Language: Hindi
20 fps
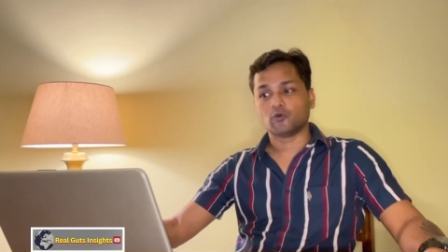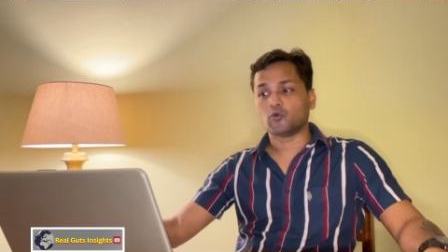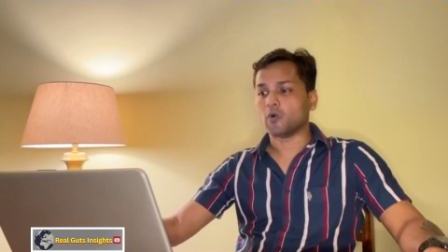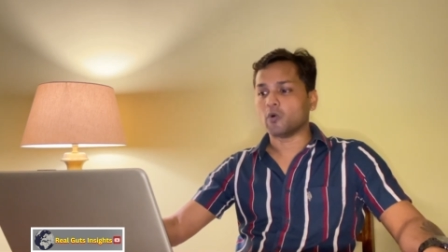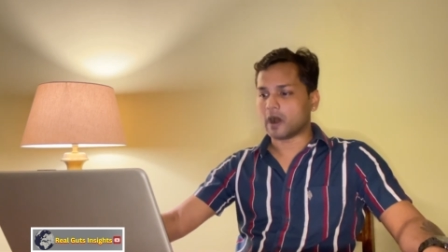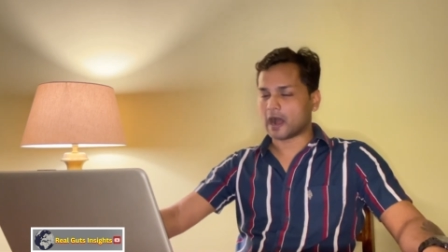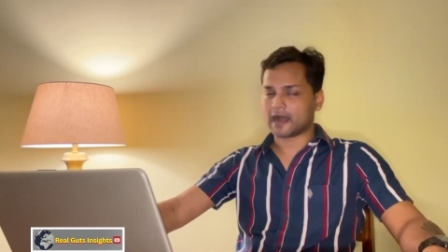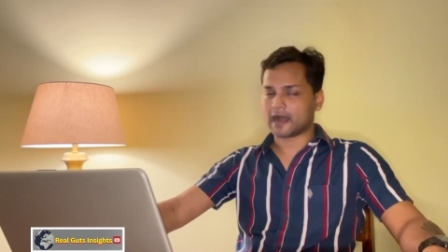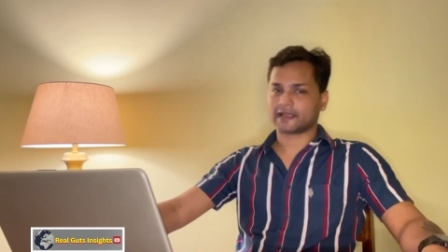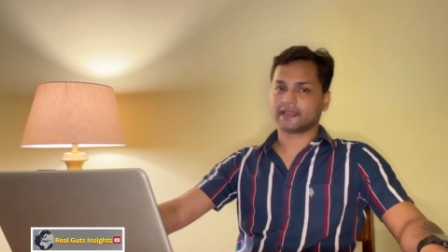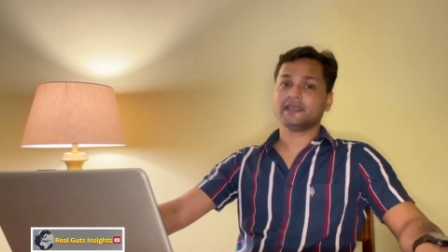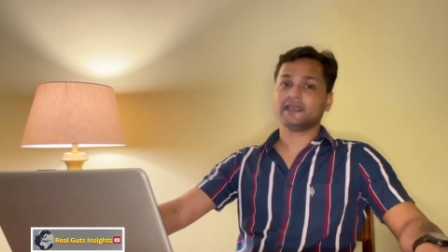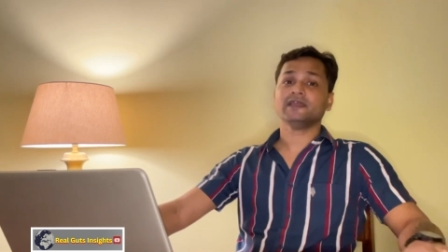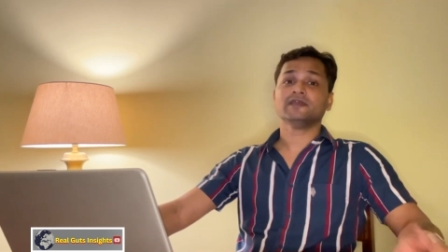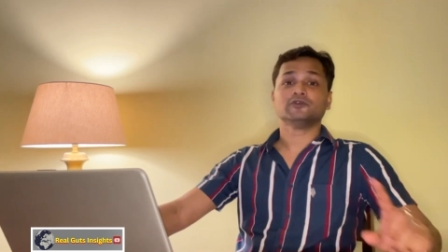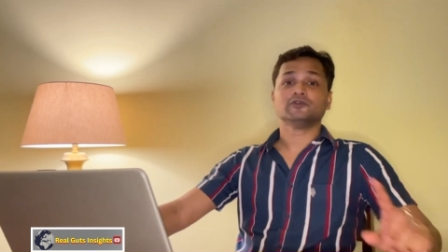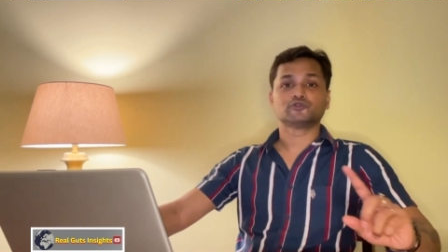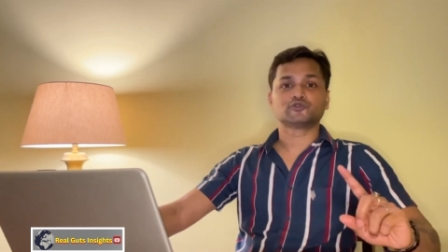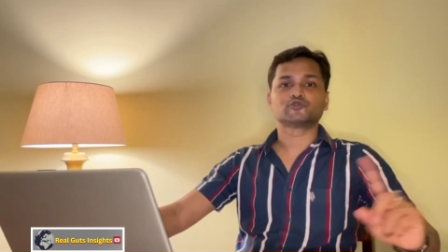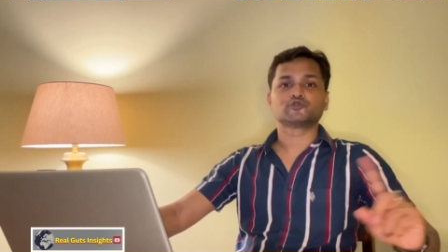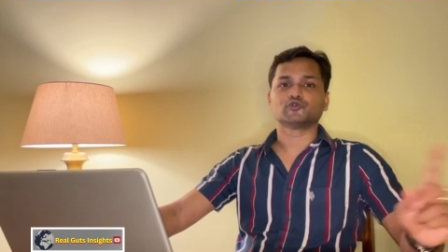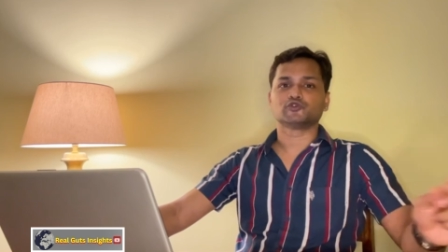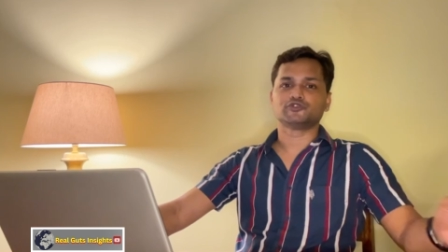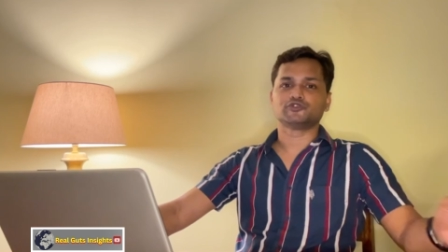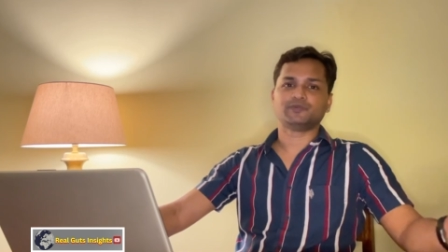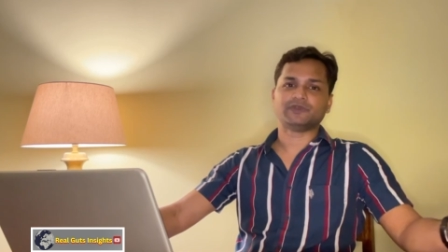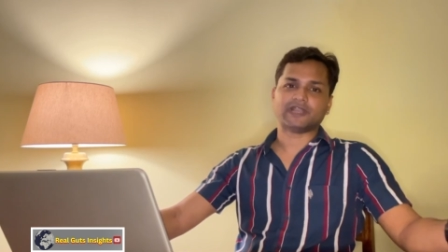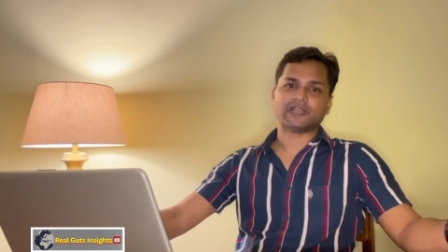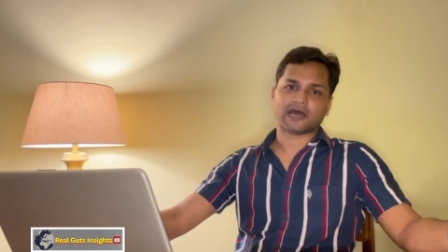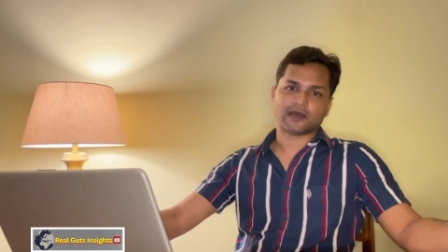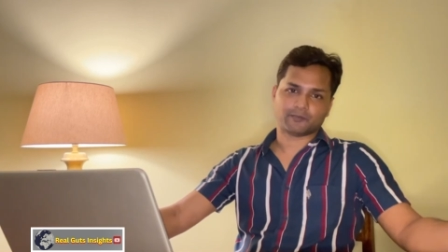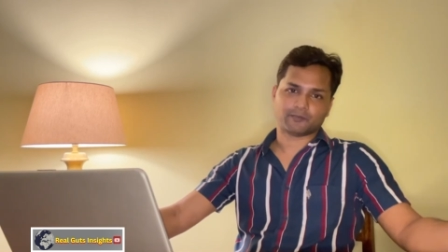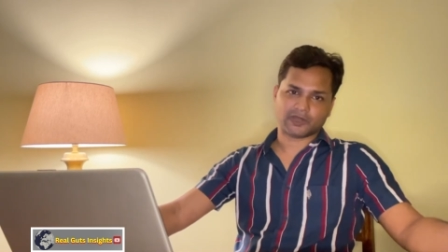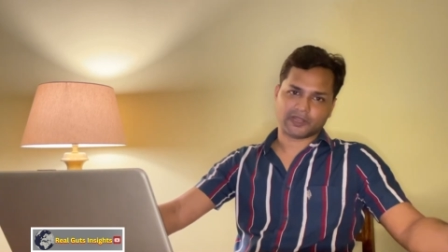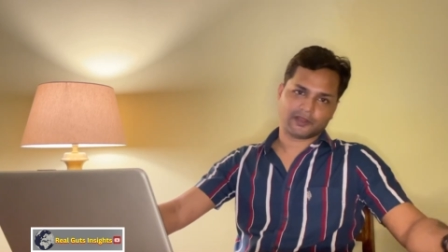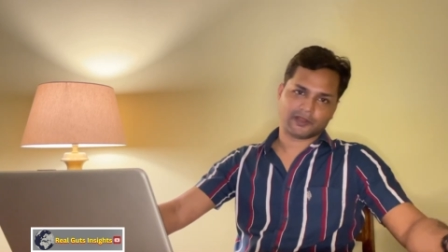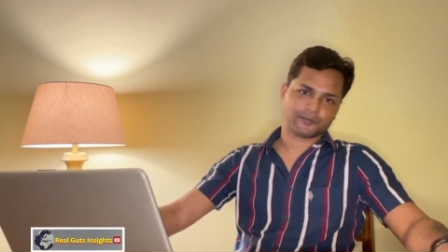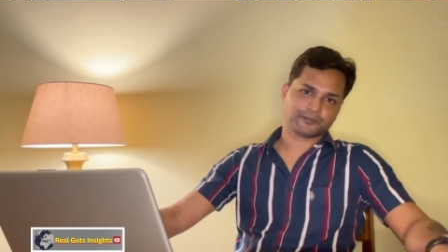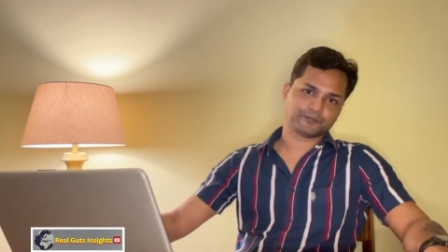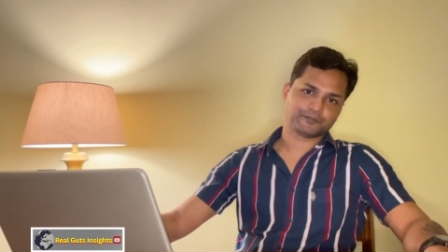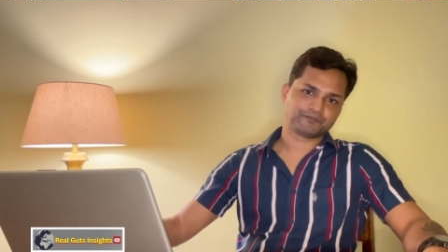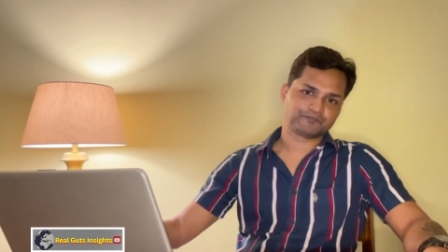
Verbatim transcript: वो आगे सोच भी ना पाए